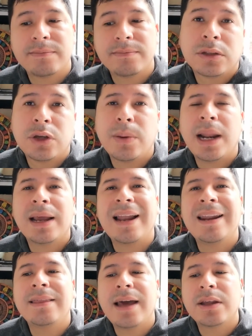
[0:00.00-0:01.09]
sobre el
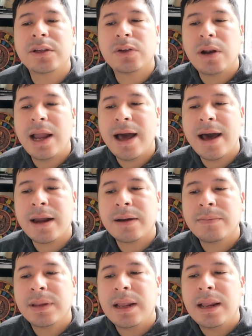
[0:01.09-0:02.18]
calendario solar,